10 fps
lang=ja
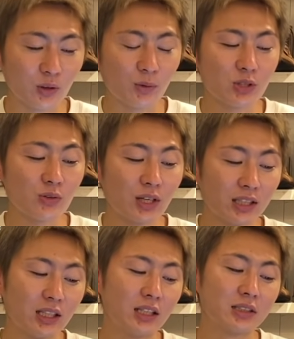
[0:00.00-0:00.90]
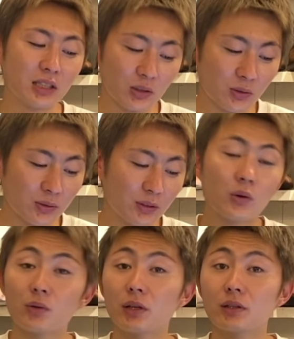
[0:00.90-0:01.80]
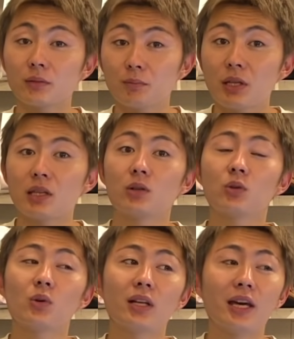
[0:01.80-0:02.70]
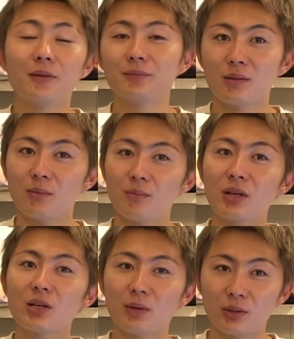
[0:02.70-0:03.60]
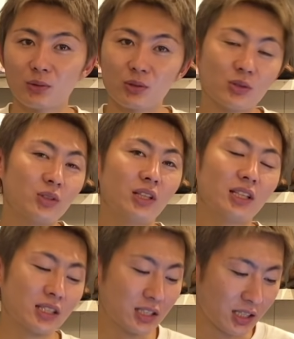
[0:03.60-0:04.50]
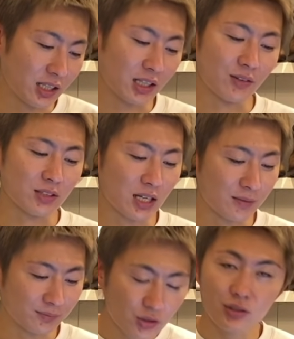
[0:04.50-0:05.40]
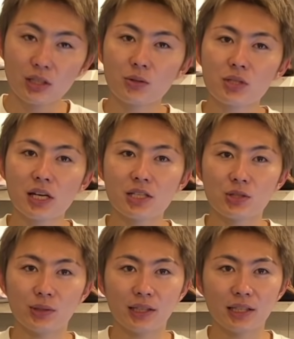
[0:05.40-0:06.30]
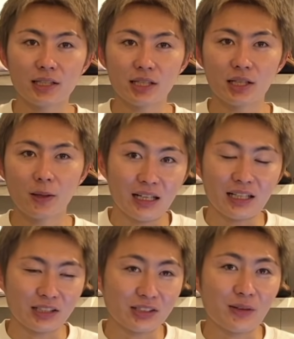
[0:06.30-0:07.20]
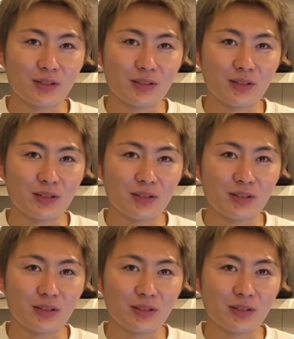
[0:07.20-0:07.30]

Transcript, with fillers: れも一緒の方なんですけどこれはエンタの動画でベックマンのホルソールで出させていただきました純正と近い仕様でやったやつねありがとうございま